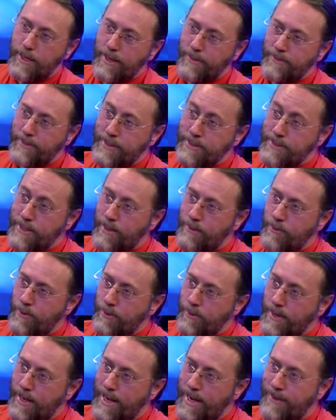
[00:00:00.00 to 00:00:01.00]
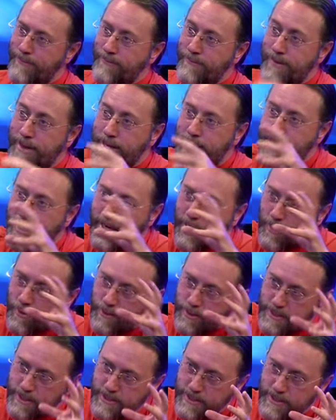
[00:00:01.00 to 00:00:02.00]
empezamos a ver la
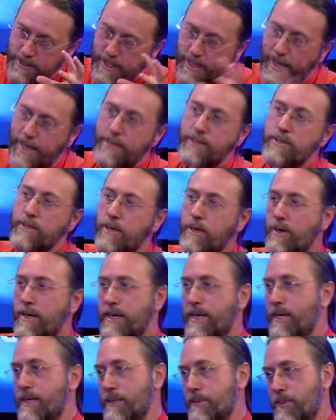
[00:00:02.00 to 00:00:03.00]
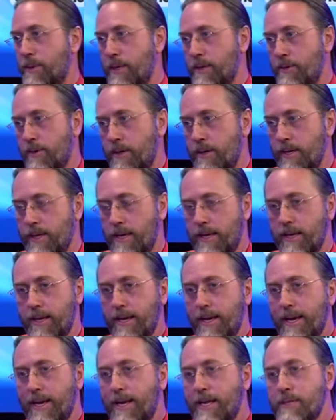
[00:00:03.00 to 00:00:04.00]
cosa así, eso es lo que es la espiritualidad.
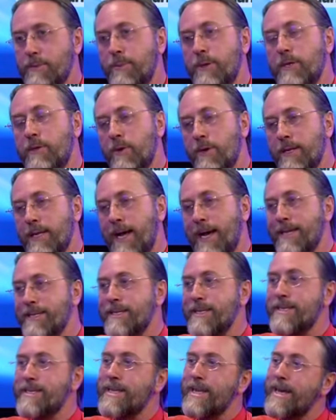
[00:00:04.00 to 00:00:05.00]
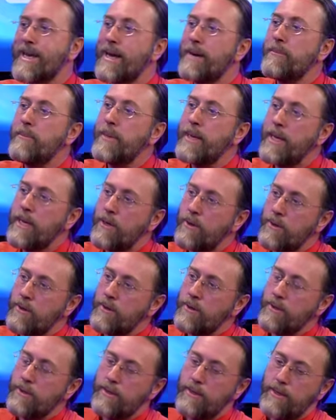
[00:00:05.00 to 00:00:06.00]
La espiritualidad es este camino
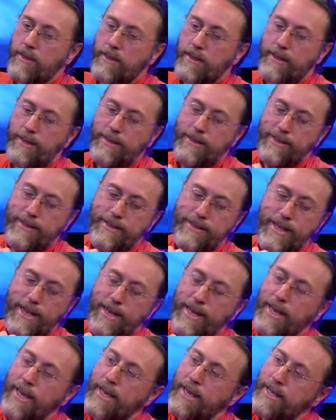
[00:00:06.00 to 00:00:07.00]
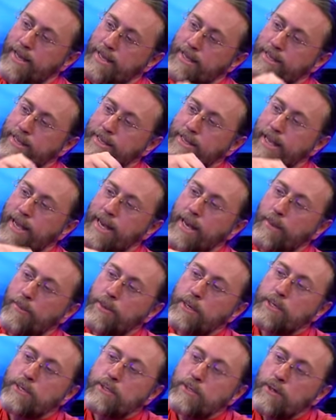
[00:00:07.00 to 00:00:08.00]
de la,
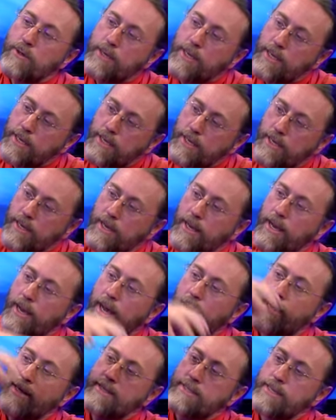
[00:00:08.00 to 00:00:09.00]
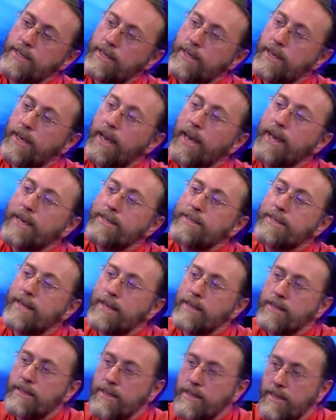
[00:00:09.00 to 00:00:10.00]
persona hacia esta
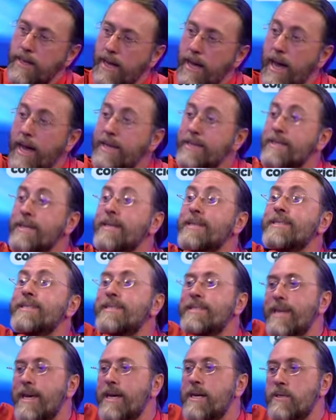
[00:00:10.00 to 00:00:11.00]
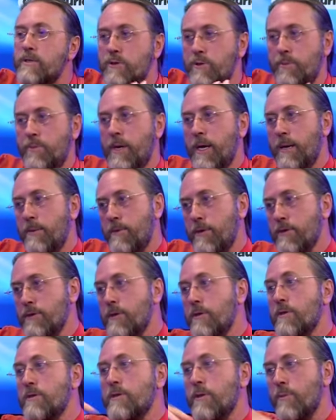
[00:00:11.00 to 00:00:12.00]
entidad, hasta el este ser supremo.
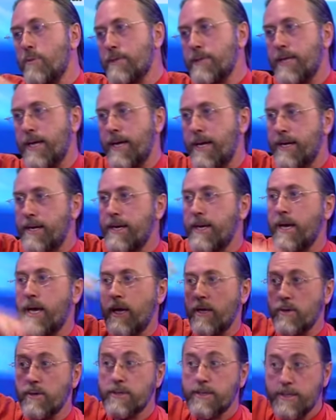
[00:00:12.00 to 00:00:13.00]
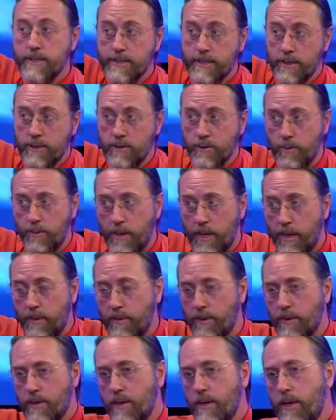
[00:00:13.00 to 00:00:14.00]
Nosotros somos ser y ellos el ser supremo.